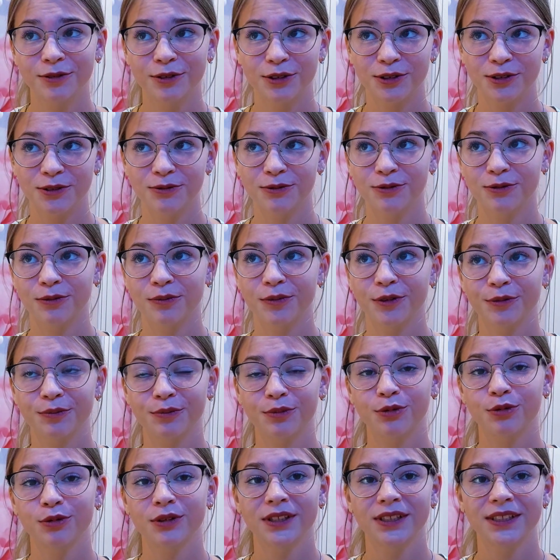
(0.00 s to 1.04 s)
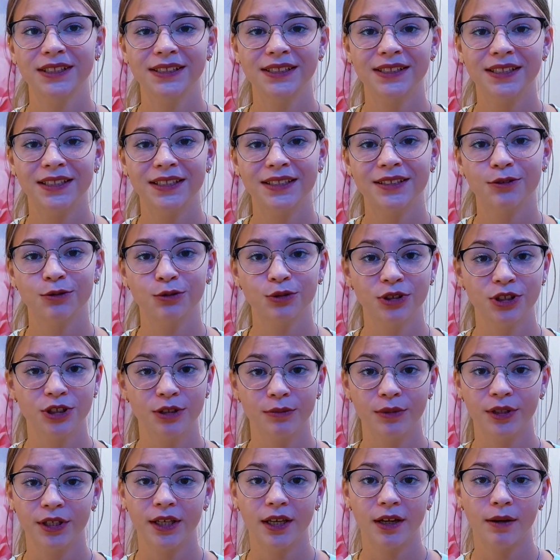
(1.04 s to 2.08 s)
Очень неудобно будет нести эти
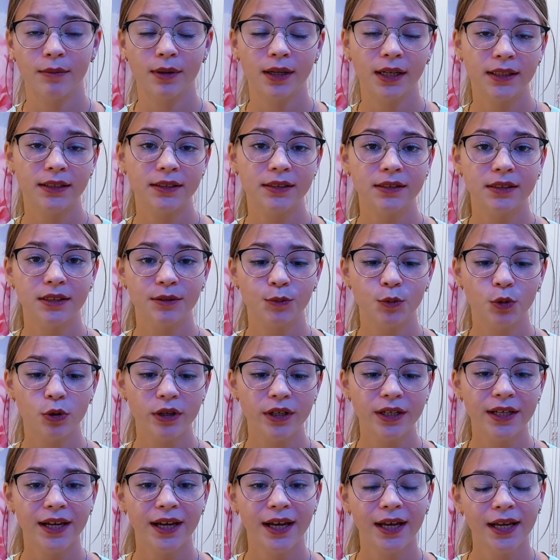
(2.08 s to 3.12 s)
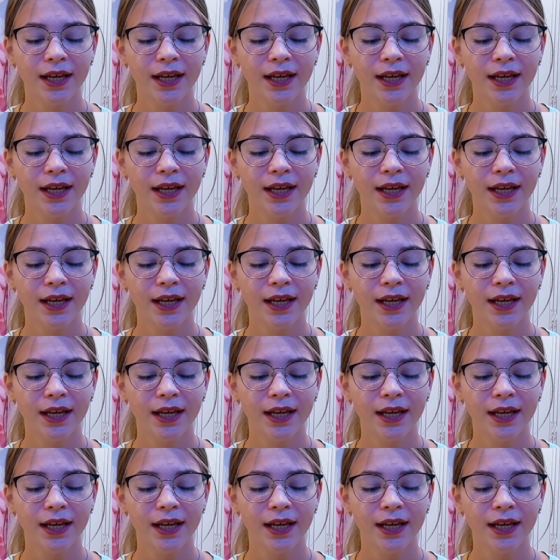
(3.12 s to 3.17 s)
учебники обратно домой.